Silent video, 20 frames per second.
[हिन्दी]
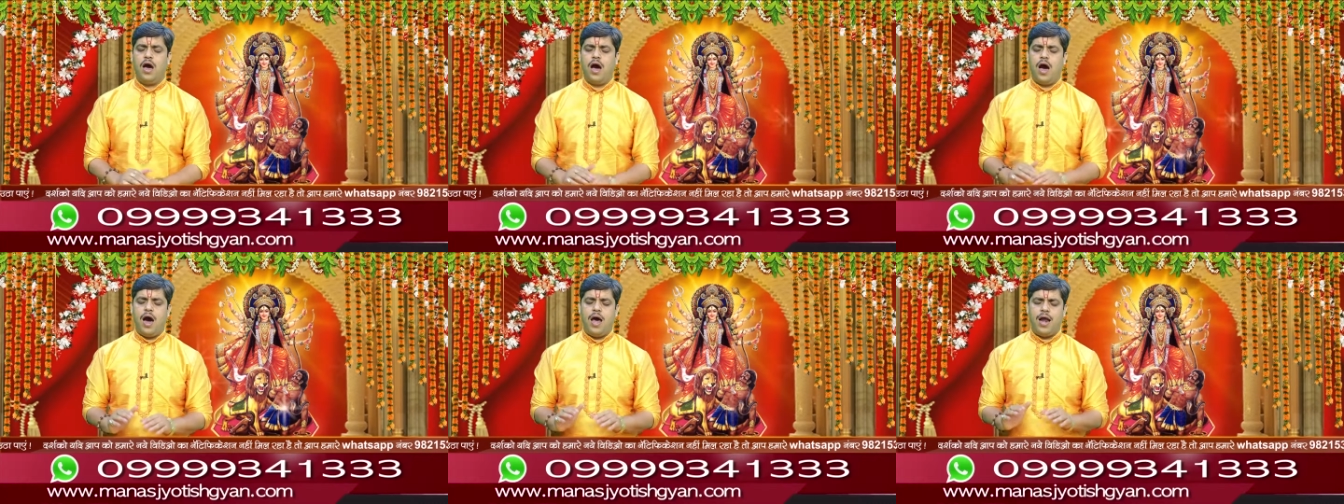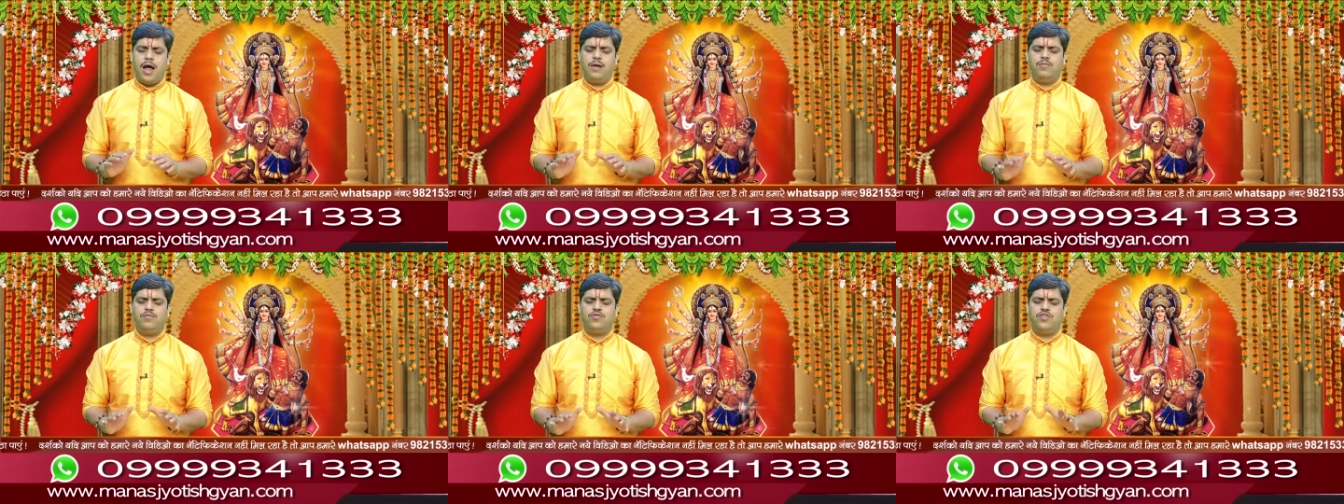
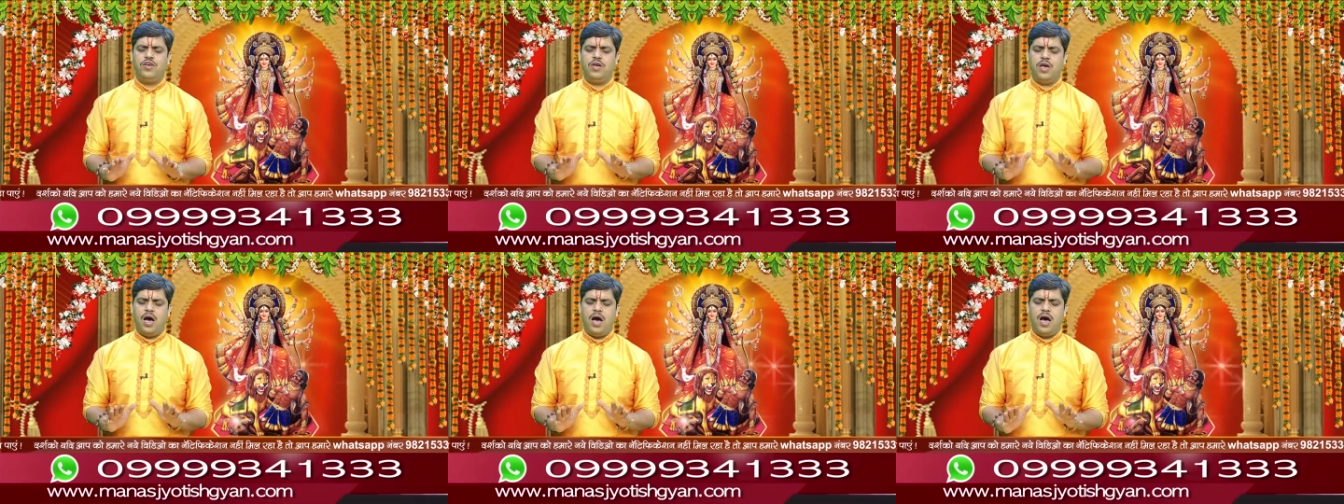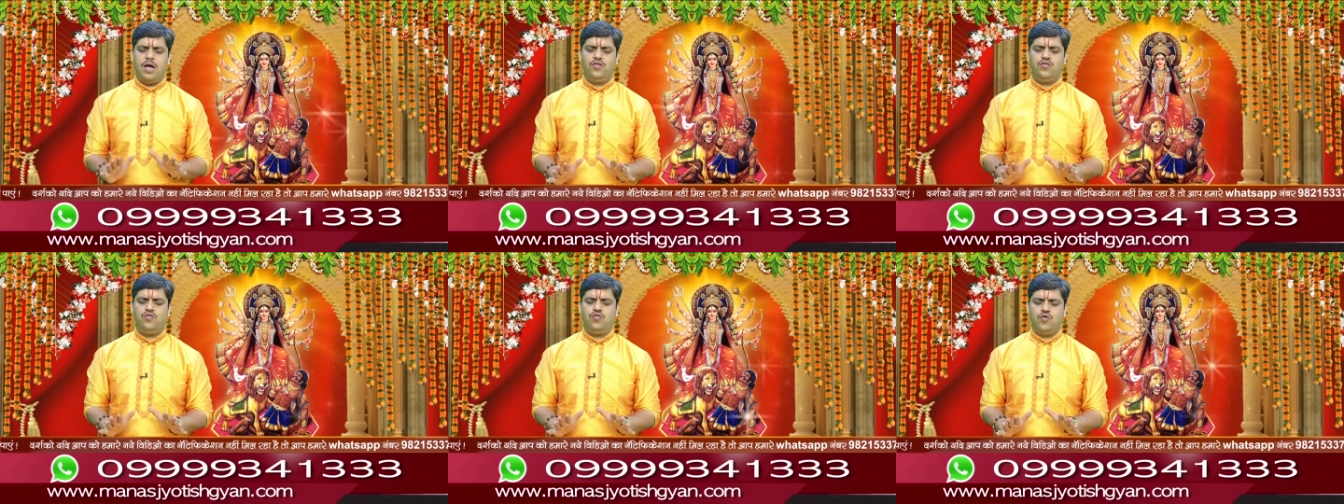आराम से
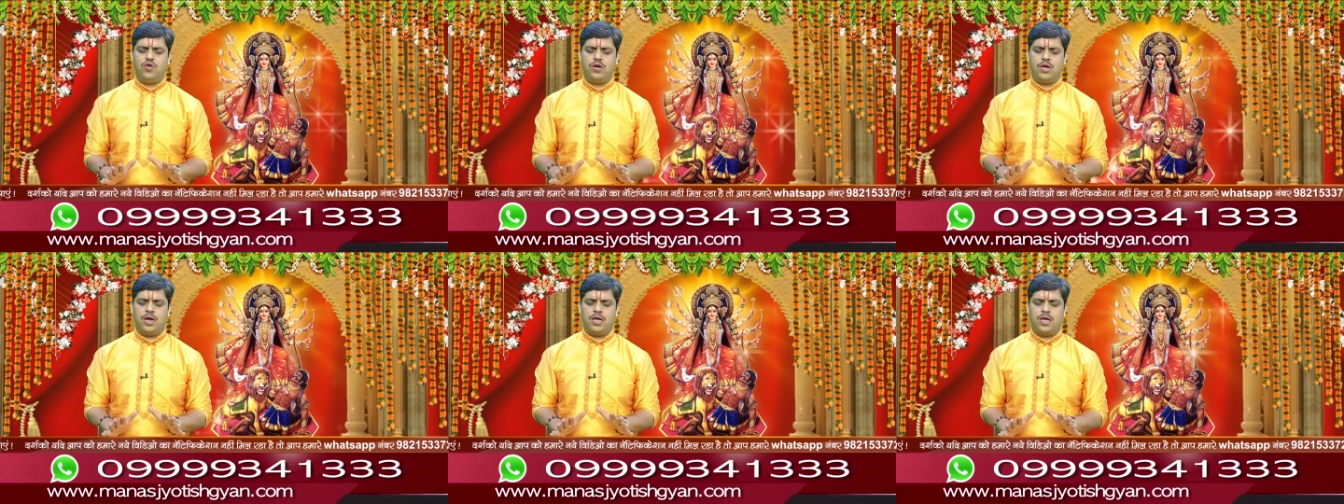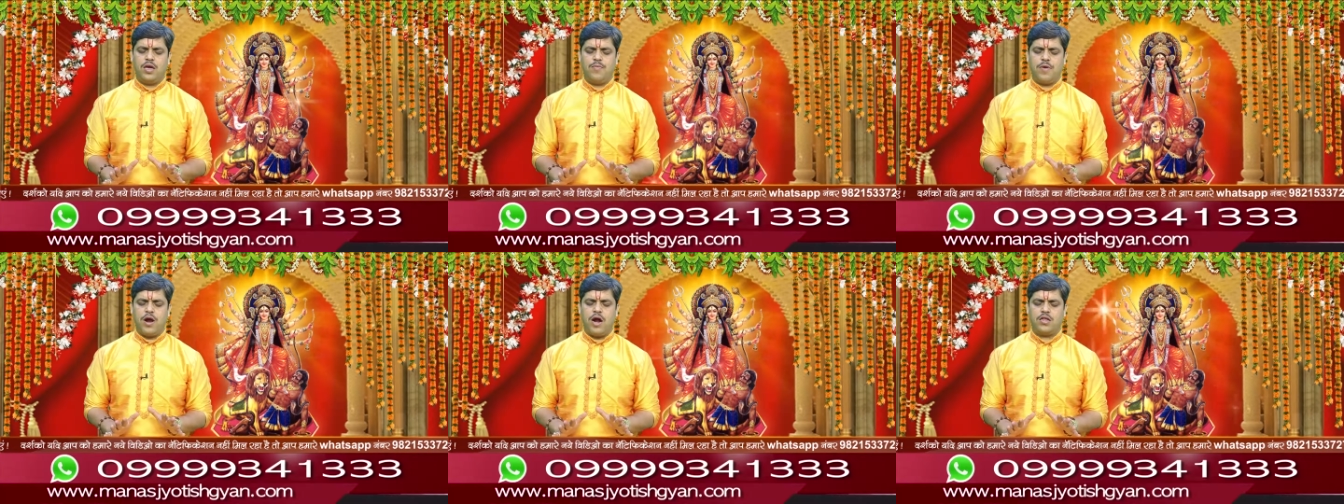हाथ जोड़
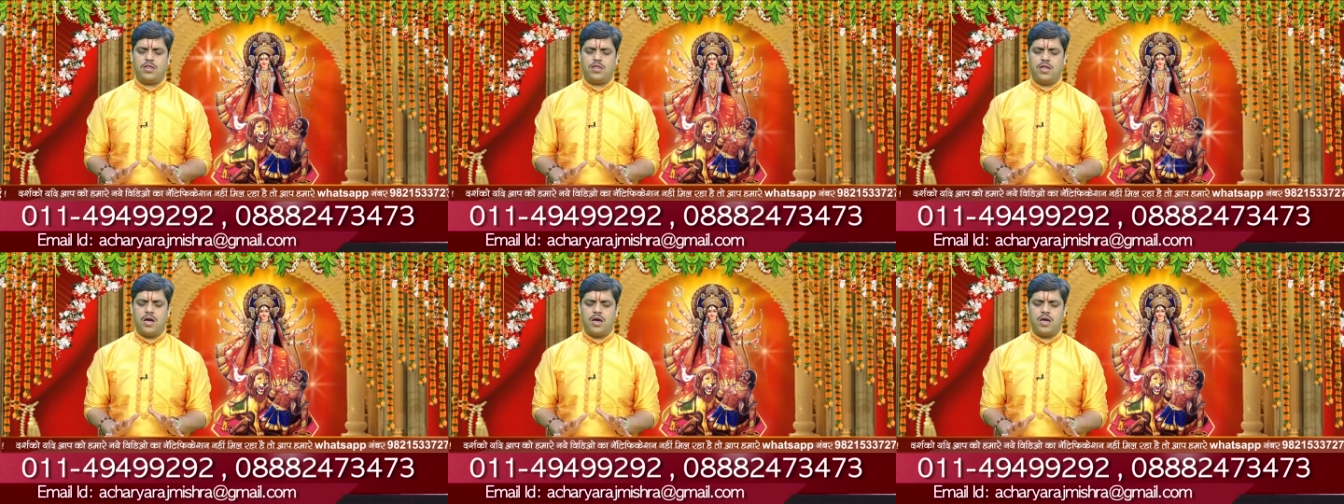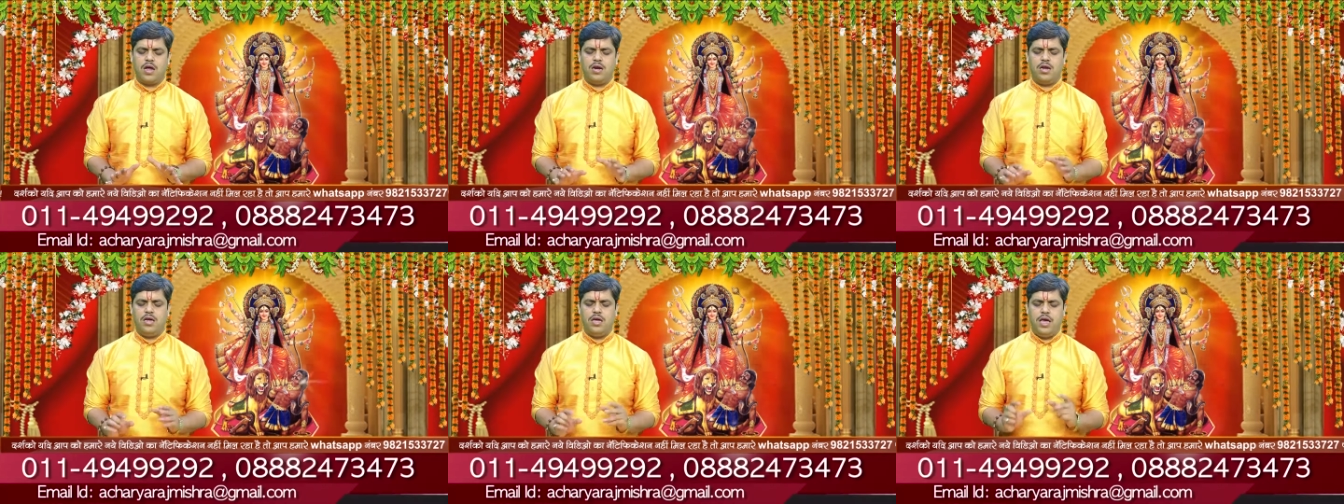करके प्रार्थना
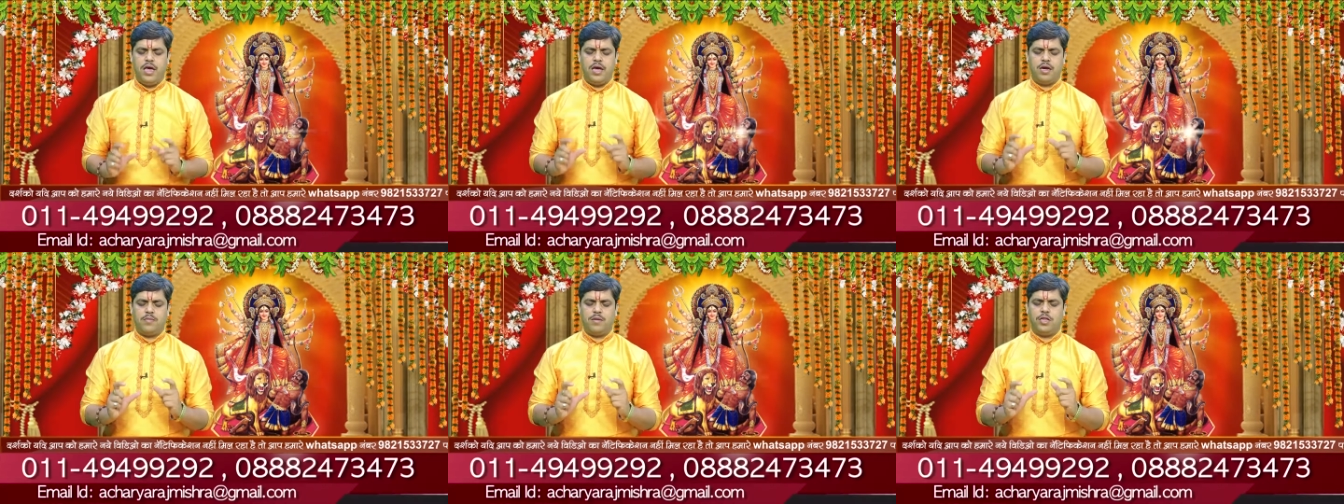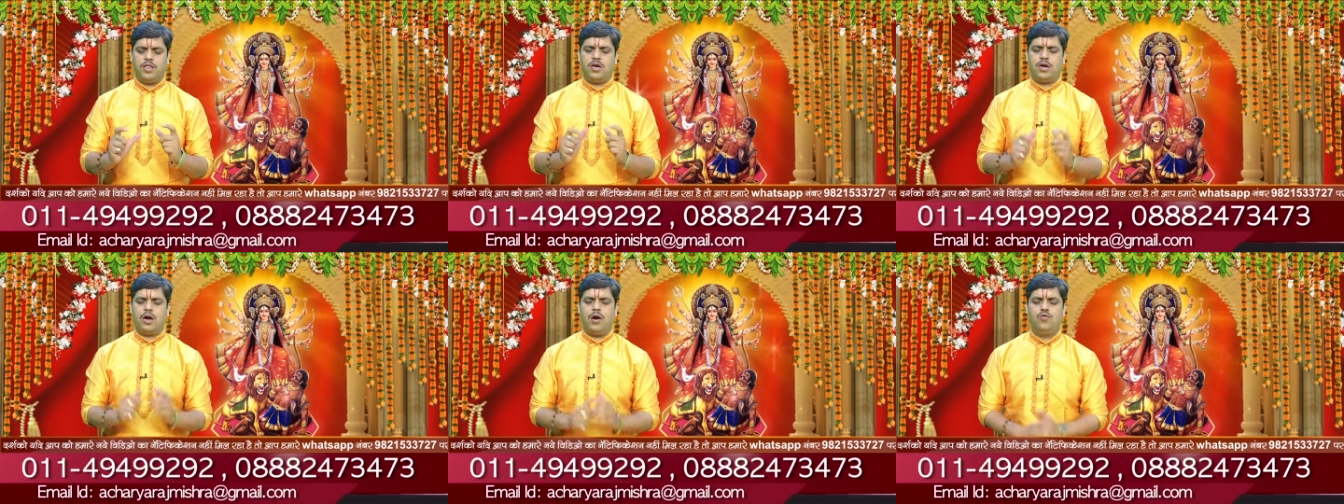करनी है एक
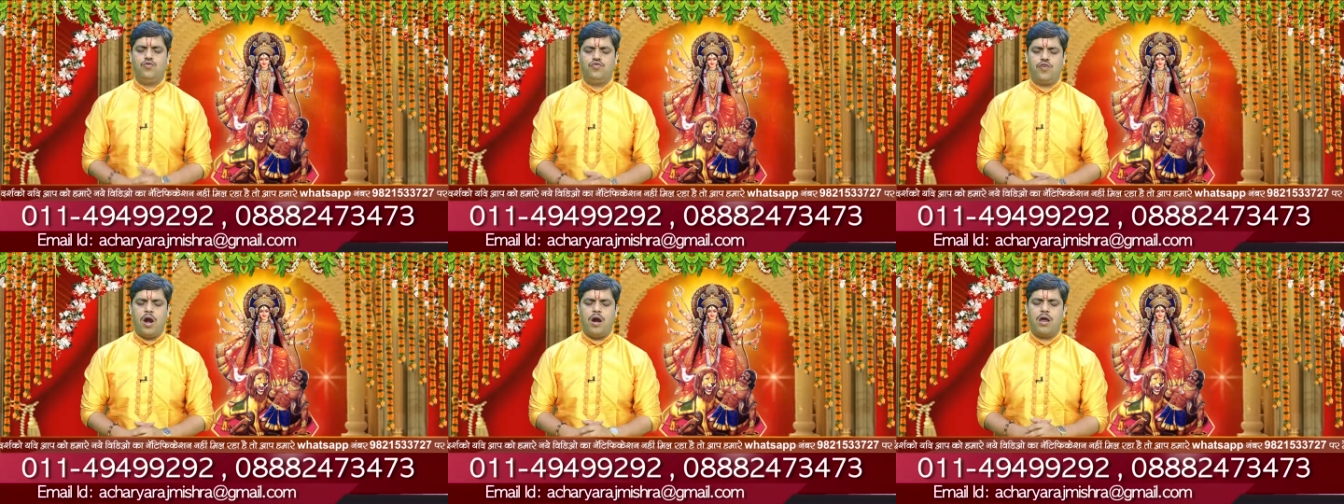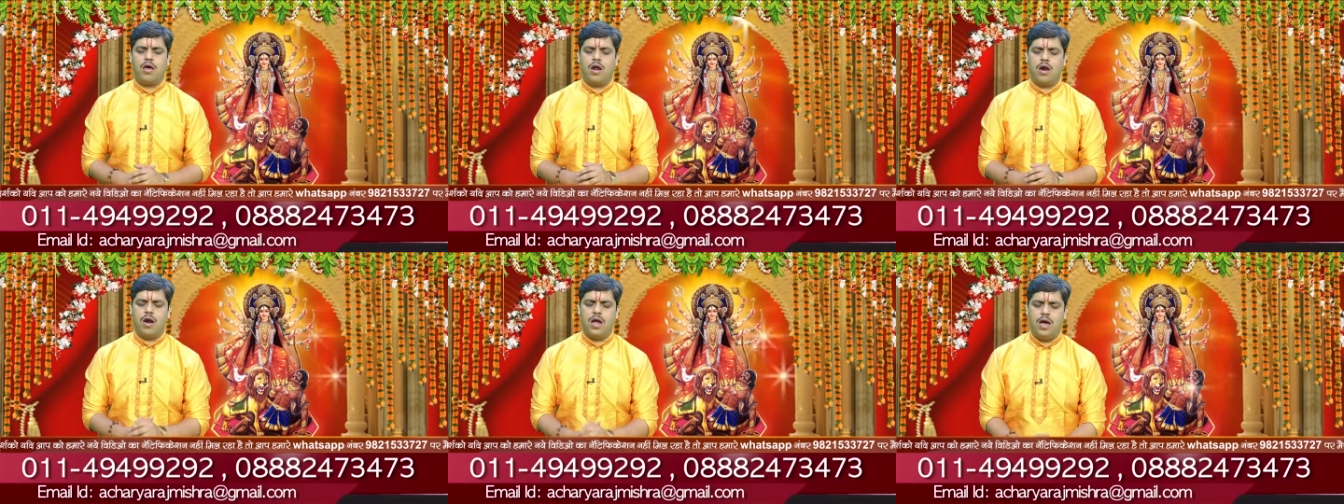मंत्र का उच्चारण
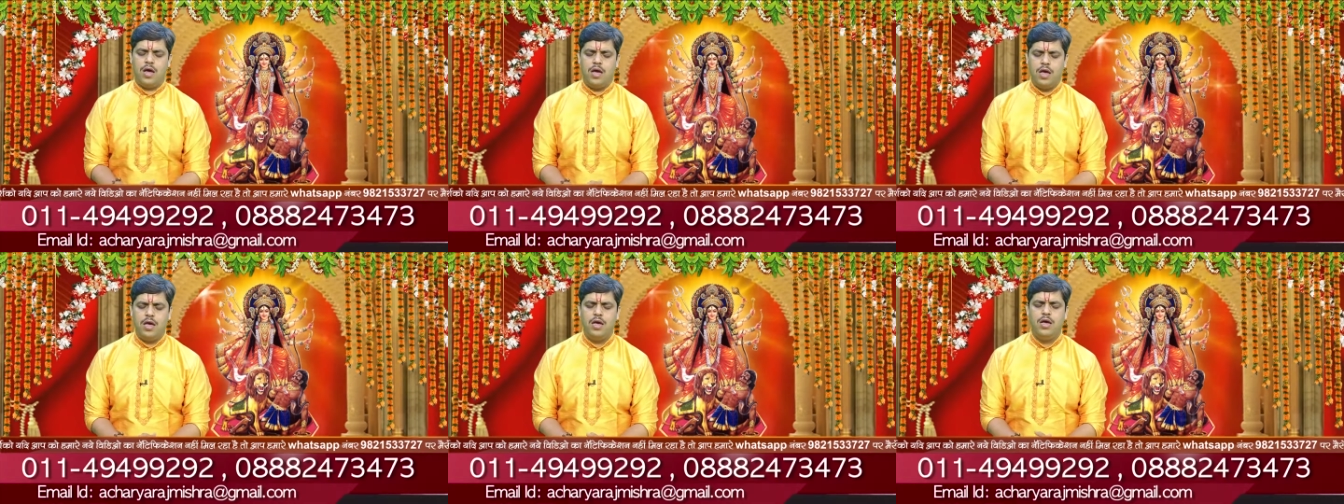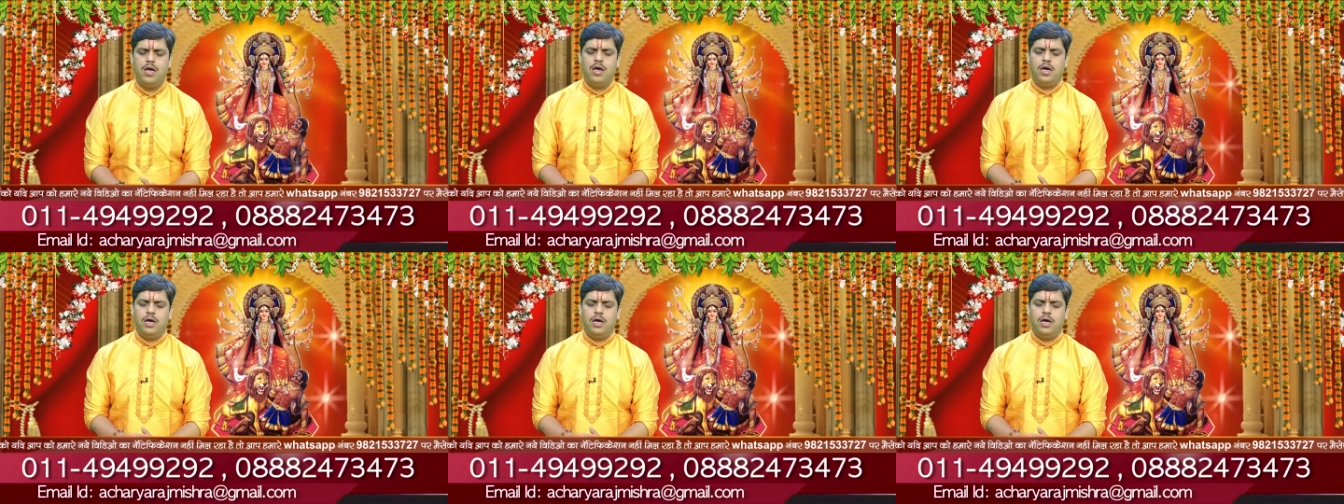करना है